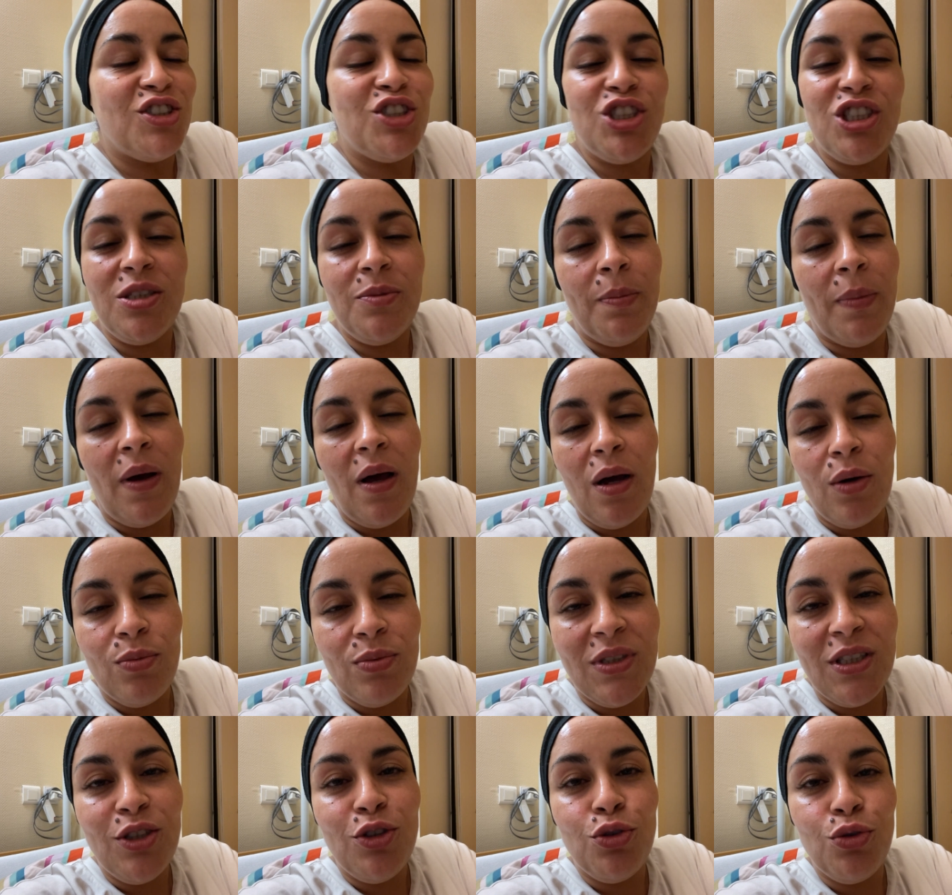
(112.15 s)
Je dis pas,
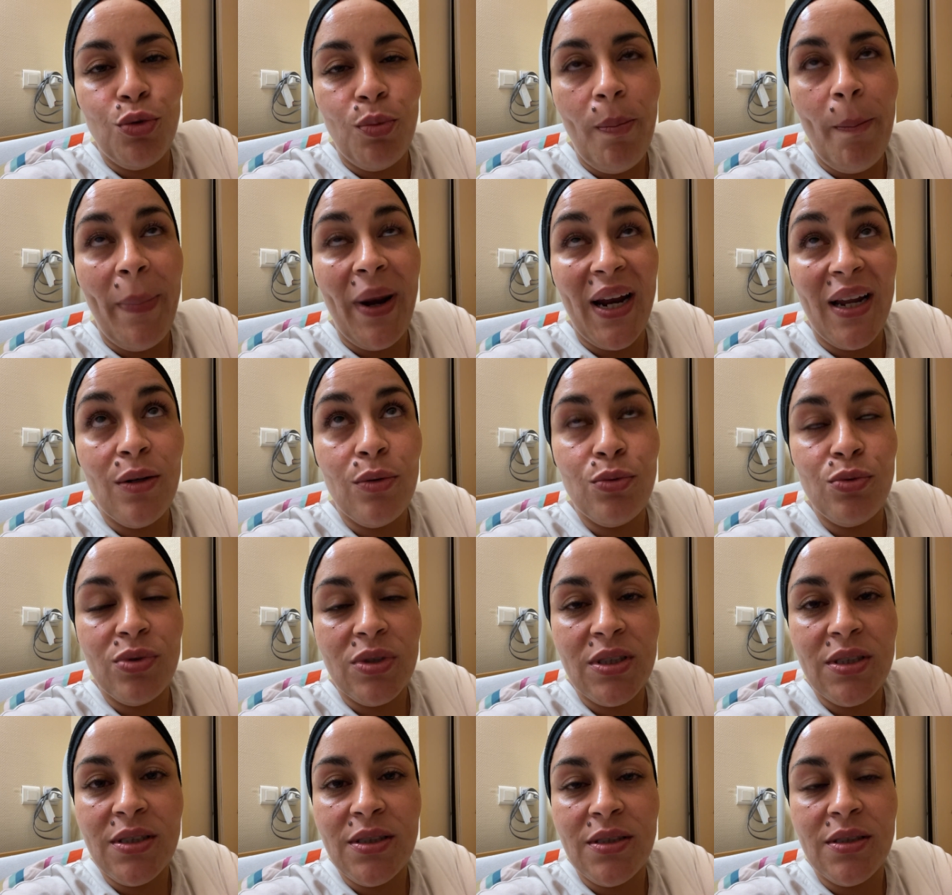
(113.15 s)
oui, je me plains
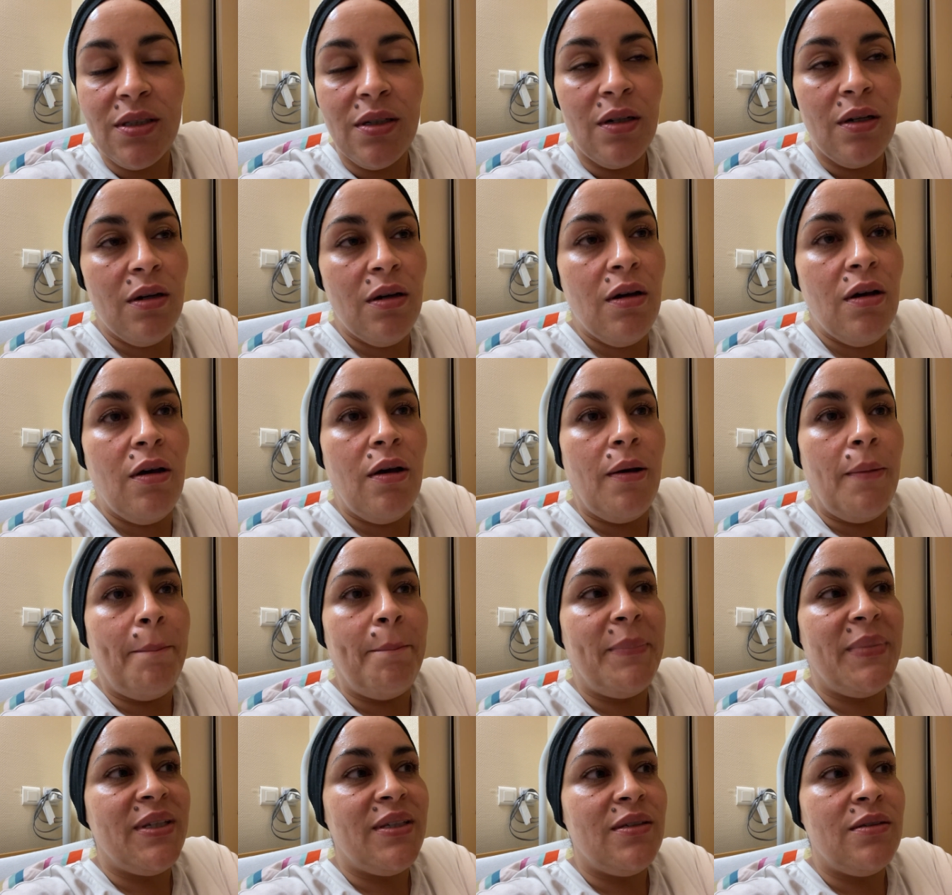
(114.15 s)
aussi,
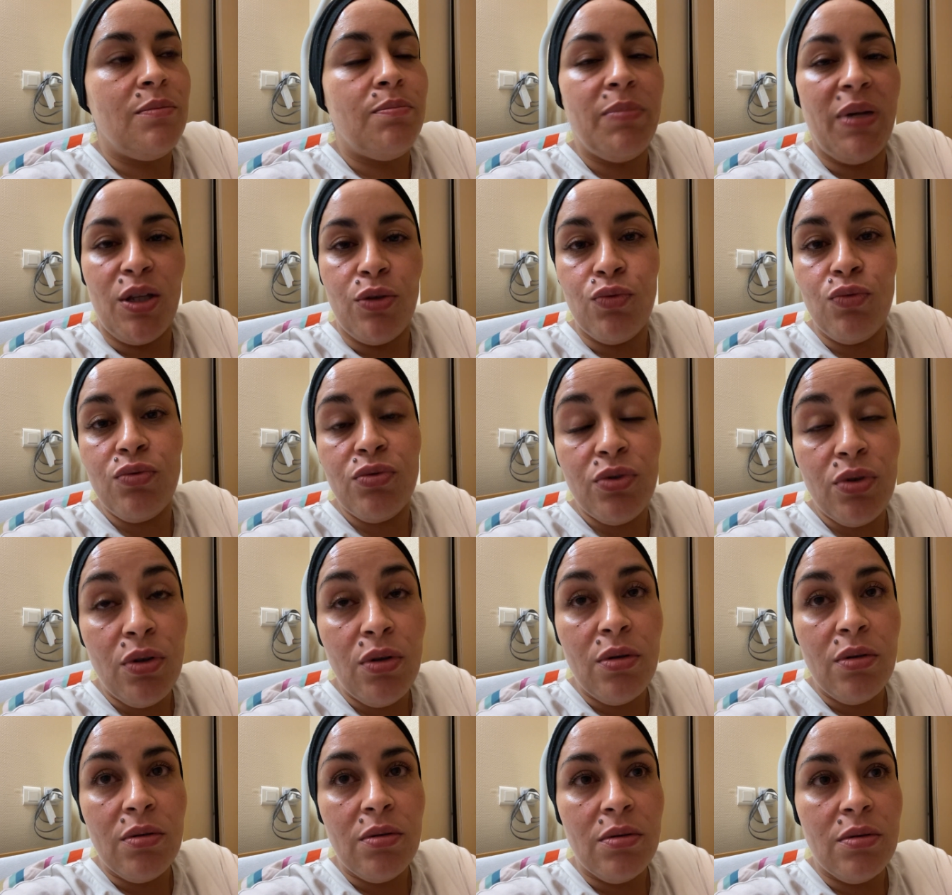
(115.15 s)
mais pas tout le
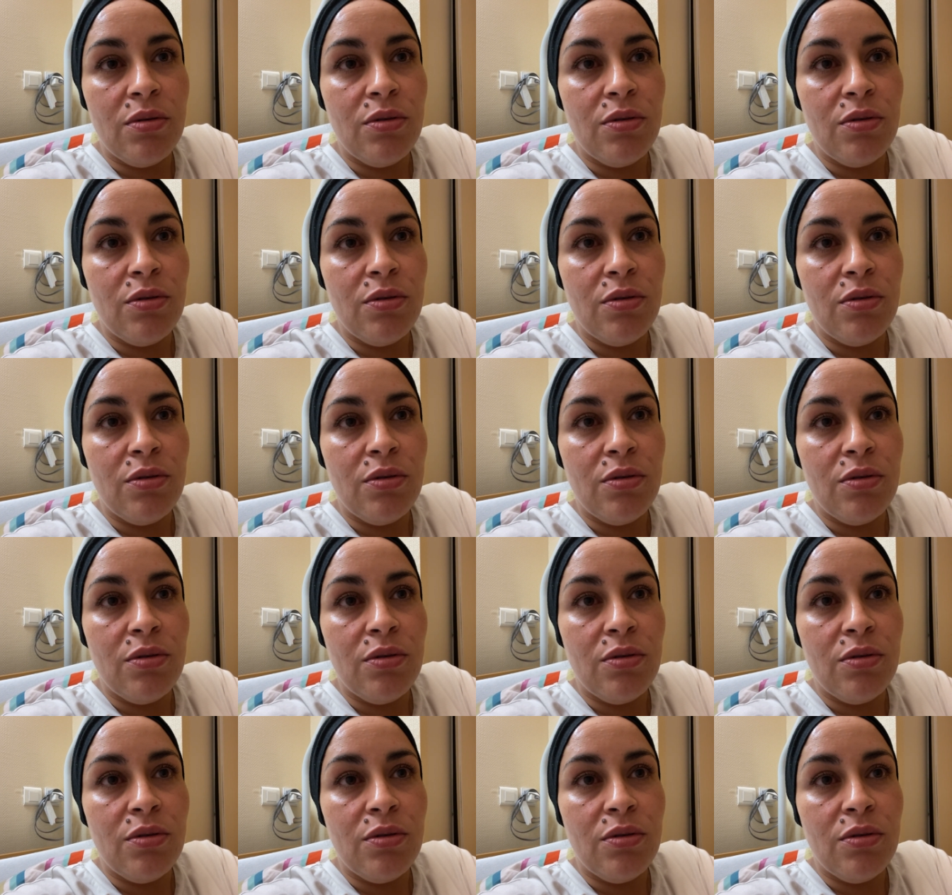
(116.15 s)
temps.